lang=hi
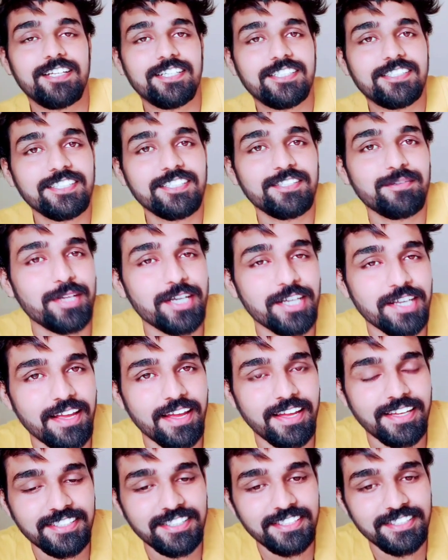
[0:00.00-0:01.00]
लगती ही मैंने
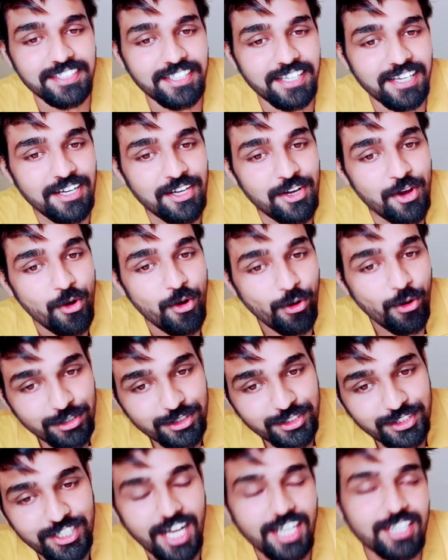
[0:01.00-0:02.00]
कह दी दिया और
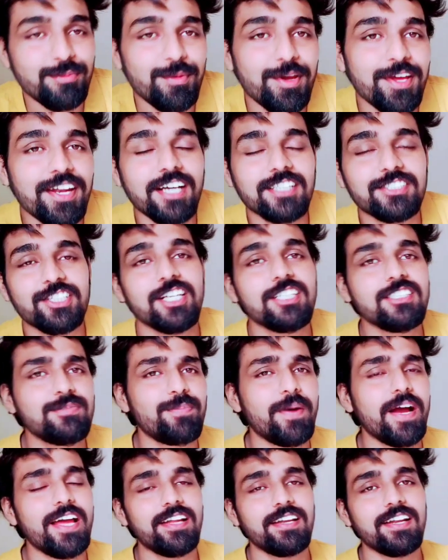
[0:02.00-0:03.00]
साथ में राजेश
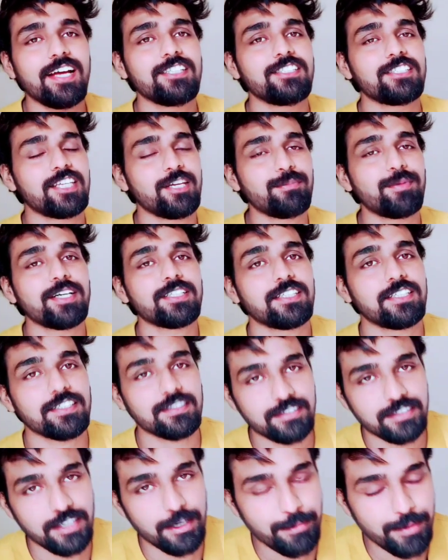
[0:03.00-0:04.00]
पायर राय जी की बात
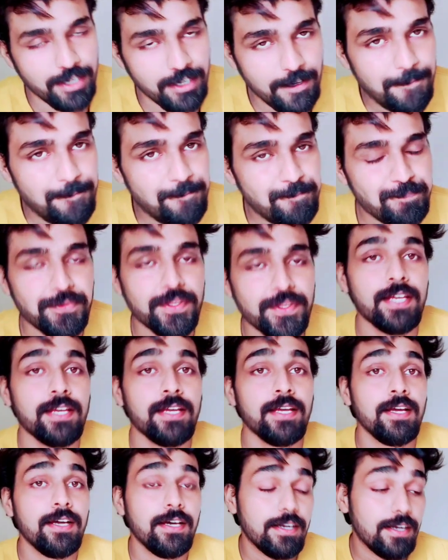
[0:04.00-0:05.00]
करते हैं पहले
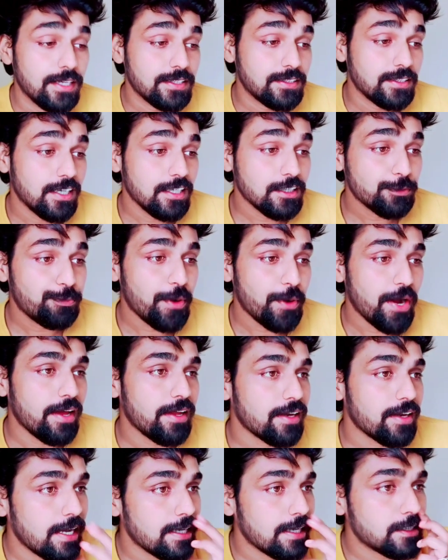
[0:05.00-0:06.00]
राजेश
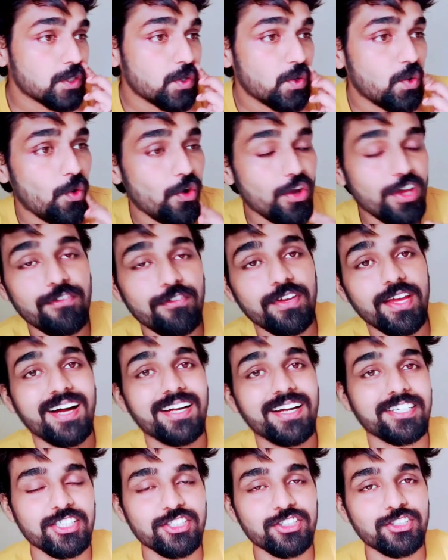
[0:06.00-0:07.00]
पायर राय जी कोई भी
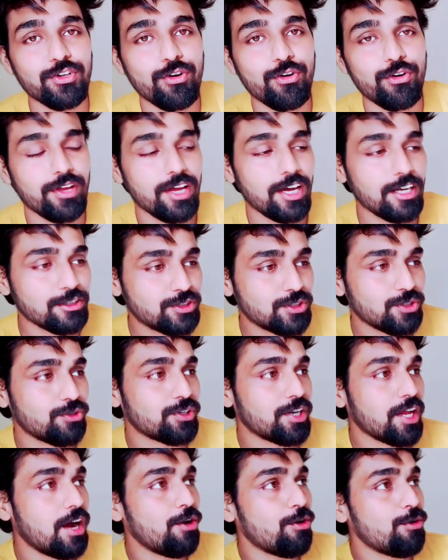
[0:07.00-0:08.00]
आर्टिस्ट हो यार
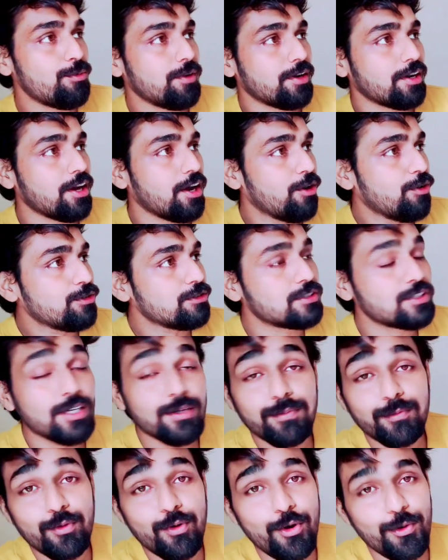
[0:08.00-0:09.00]
छोटा हो बड़ा हो
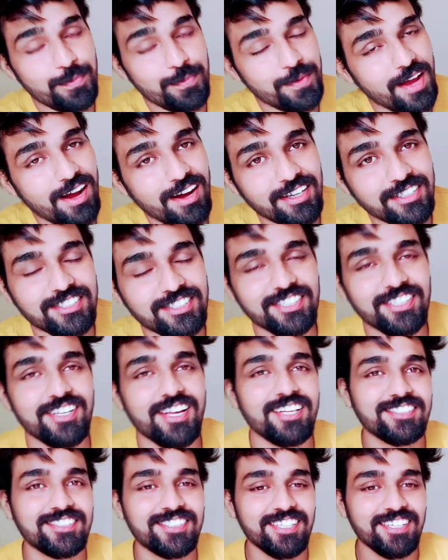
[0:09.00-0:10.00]
सबको प्यार से
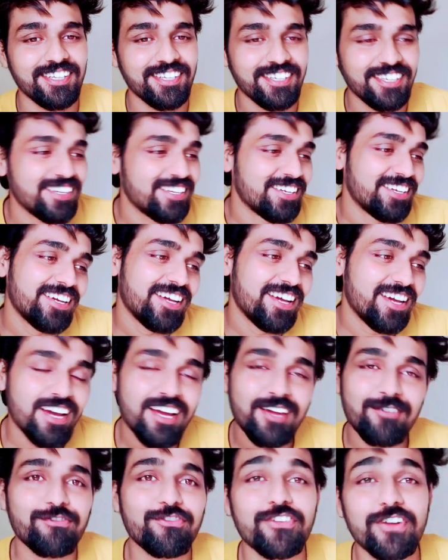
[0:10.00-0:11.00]
ऐसे
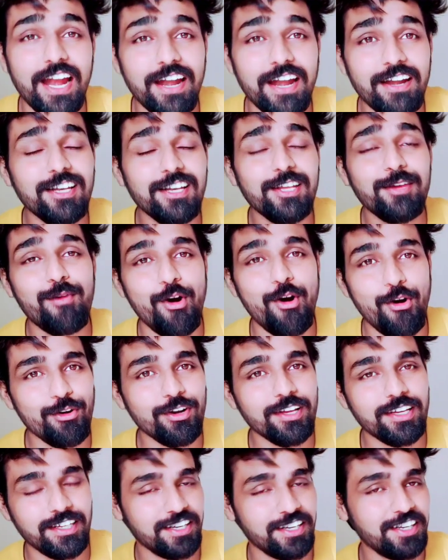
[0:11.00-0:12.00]
फ्रेंडली
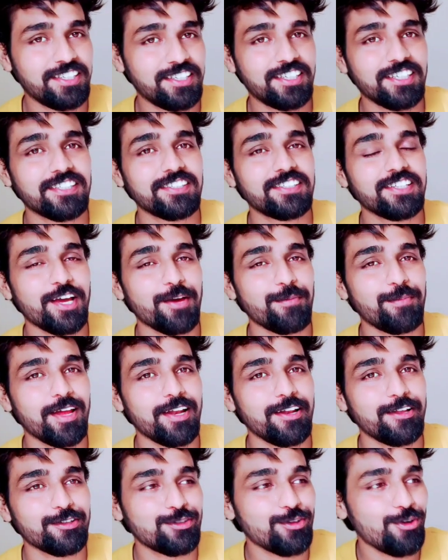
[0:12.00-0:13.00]
माहौल क्रिएट करते हैं
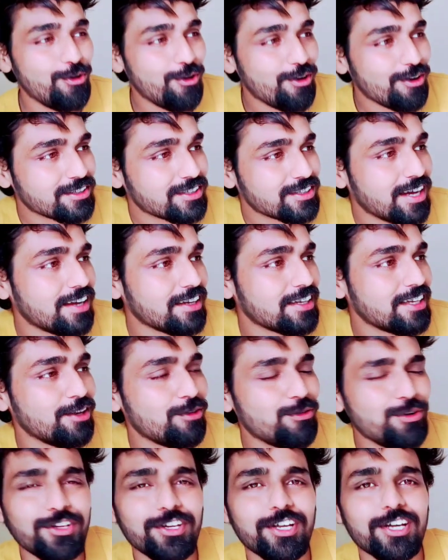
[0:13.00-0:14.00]
पहले तो ताकि
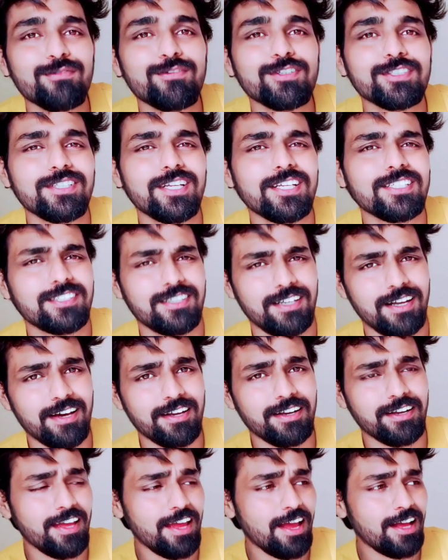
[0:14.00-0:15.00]
कोई नर्वसनेस ना
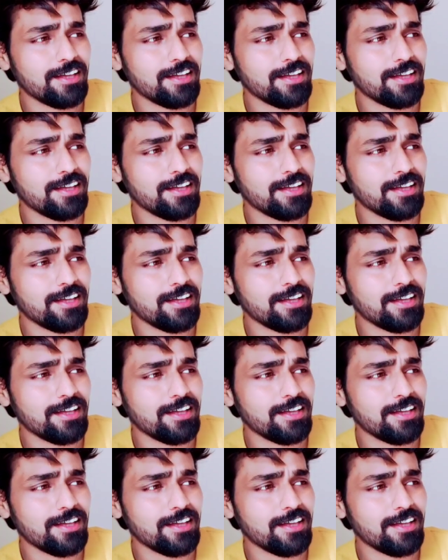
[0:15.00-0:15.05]
रहे